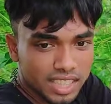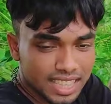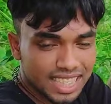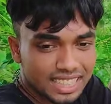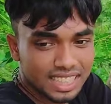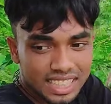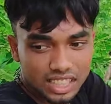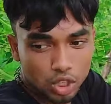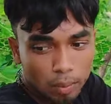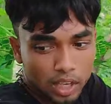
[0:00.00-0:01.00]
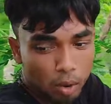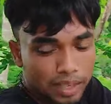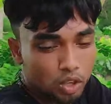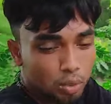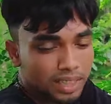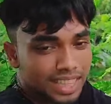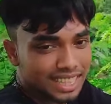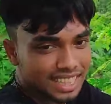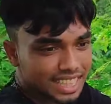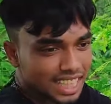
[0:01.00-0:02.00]
ঠিক আছে সবাই কমেন্ট করবেন
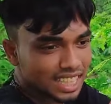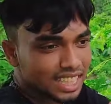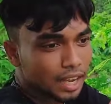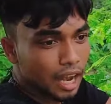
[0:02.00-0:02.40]
দেখতে চাইলে